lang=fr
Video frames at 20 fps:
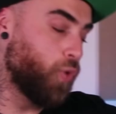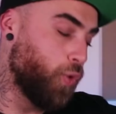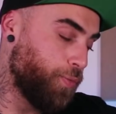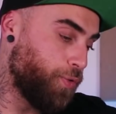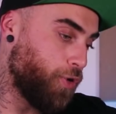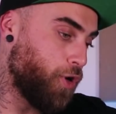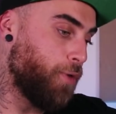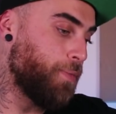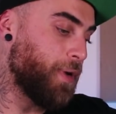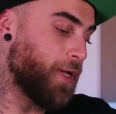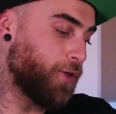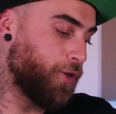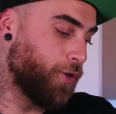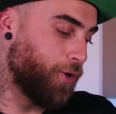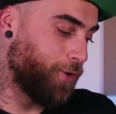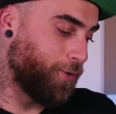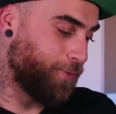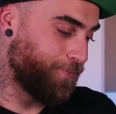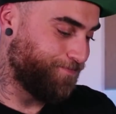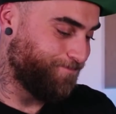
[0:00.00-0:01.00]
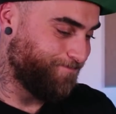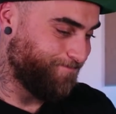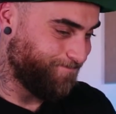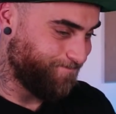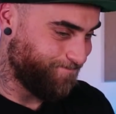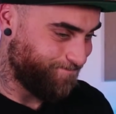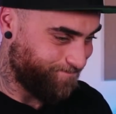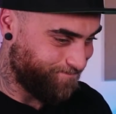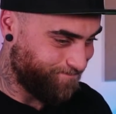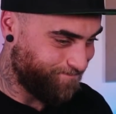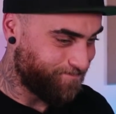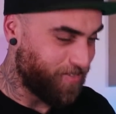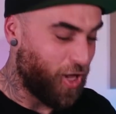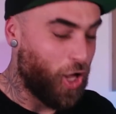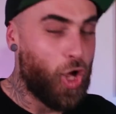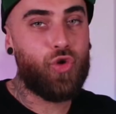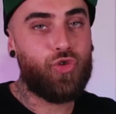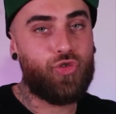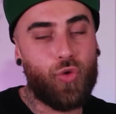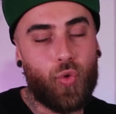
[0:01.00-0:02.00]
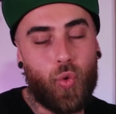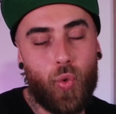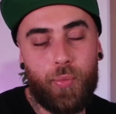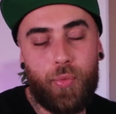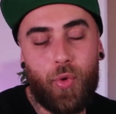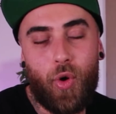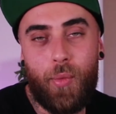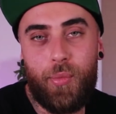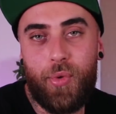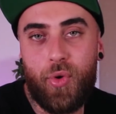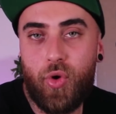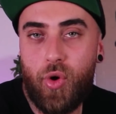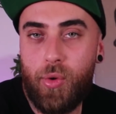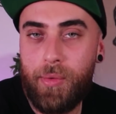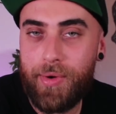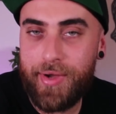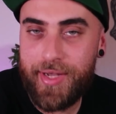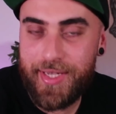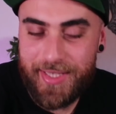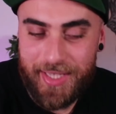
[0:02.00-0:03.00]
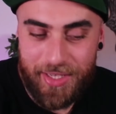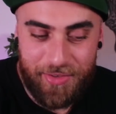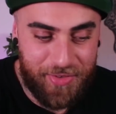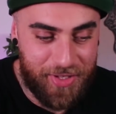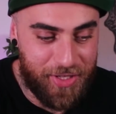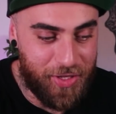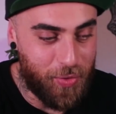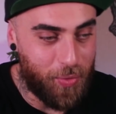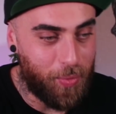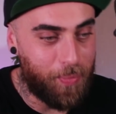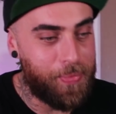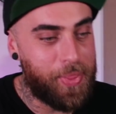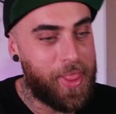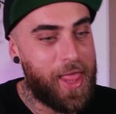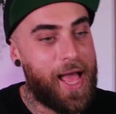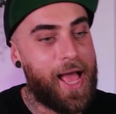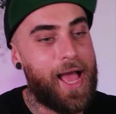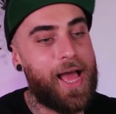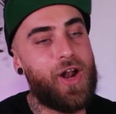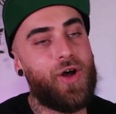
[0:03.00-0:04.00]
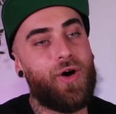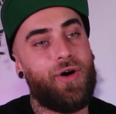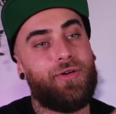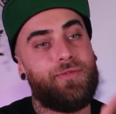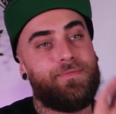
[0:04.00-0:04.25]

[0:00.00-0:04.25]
comprends maintenant. Je comprends pourquoi m'envoyer cette vidéo. Alors,